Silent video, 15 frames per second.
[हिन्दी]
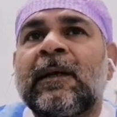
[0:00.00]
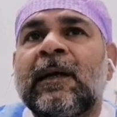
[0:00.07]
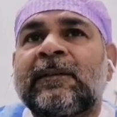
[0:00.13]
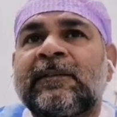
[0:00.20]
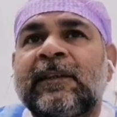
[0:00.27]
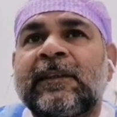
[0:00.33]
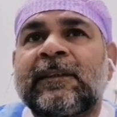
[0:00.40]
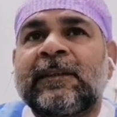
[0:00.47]

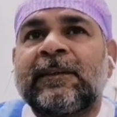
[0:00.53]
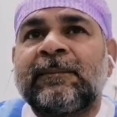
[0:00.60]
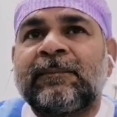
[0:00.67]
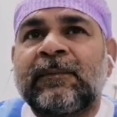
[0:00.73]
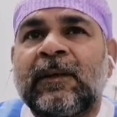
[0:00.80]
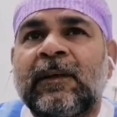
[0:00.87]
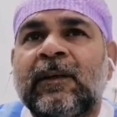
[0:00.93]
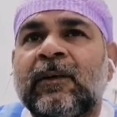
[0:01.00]
एग्जैक्ट
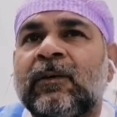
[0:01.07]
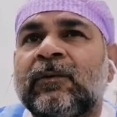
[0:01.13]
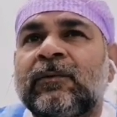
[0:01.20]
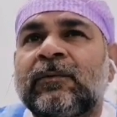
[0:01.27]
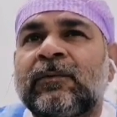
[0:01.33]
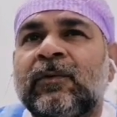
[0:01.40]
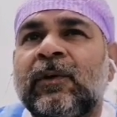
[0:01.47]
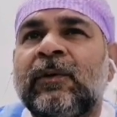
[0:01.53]

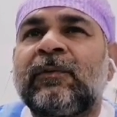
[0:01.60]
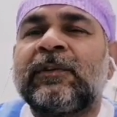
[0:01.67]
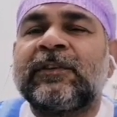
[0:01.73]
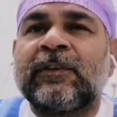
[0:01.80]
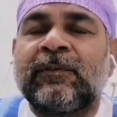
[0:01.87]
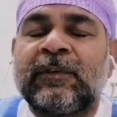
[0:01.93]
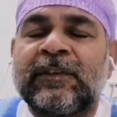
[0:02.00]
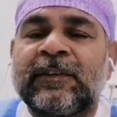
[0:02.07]
सॉरी
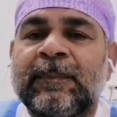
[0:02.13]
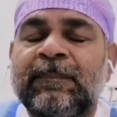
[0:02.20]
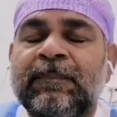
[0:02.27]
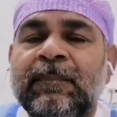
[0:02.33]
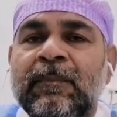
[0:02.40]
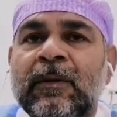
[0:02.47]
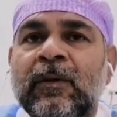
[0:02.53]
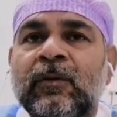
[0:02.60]
विज़िट वीज़ा
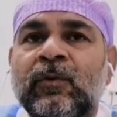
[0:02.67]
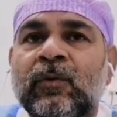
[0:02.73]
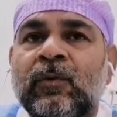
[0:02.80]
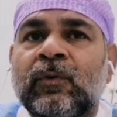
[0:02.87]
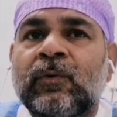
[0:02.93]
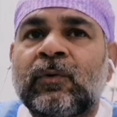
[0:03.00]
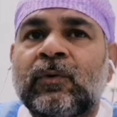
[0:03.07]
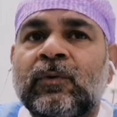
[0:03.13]
तो
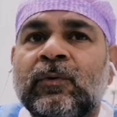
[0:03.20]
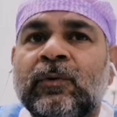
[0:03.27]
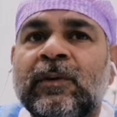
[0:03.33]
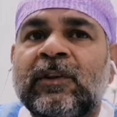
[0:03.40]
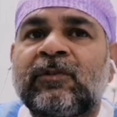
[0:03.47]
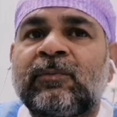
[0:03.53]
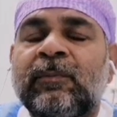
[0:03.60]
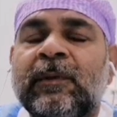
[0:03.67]

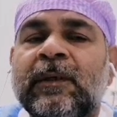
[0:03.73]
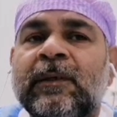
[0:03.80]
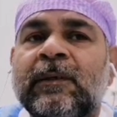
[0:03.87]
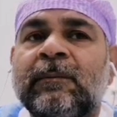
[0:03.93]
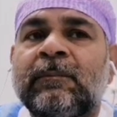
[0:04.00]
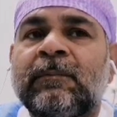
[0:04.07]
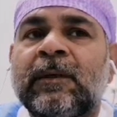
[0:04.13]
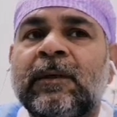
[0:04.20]

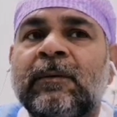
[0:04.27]
इसमें